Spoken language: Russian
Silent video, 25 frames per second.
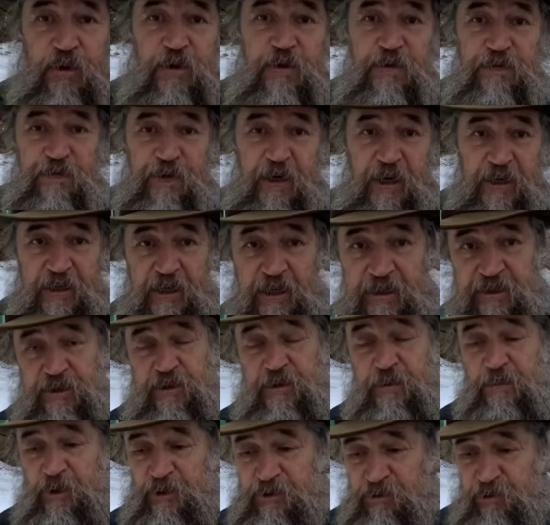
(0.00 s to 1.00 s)
то есть в
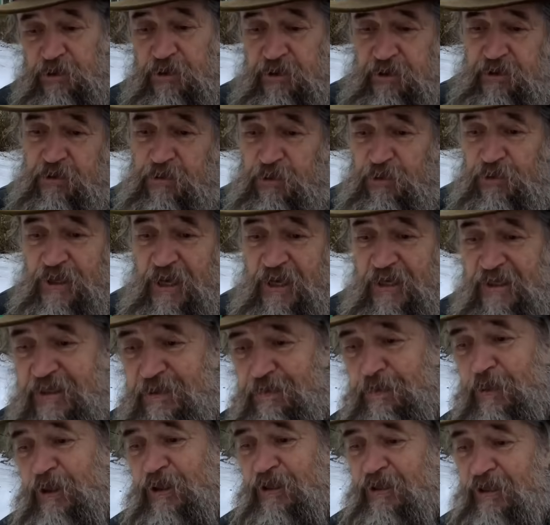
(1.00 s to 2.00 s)
конечном итоге у
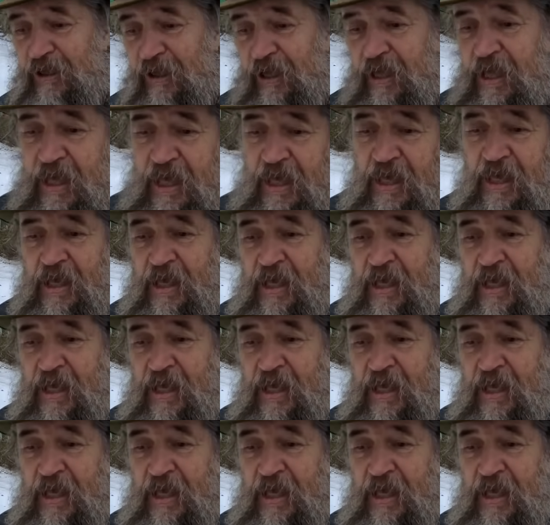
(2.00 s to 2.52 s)
нас было